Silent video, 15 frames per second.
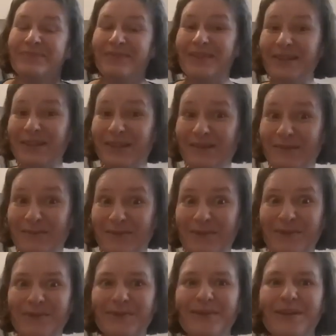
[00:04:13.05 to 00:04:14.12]
Tylko po
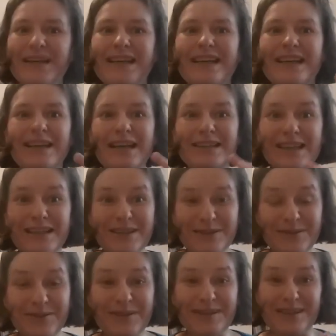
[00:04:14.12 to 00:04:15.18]
prostu
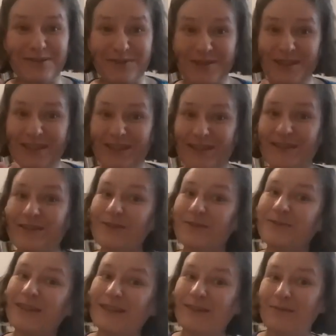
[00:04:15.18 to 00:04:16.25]
analizując te wszystkie rzeczy,
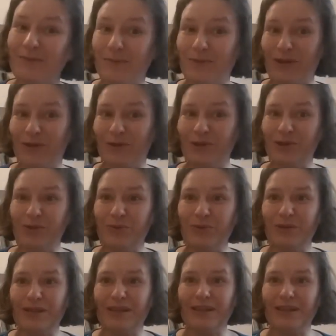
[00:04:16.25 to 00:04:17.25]
które do mnie przechodziły,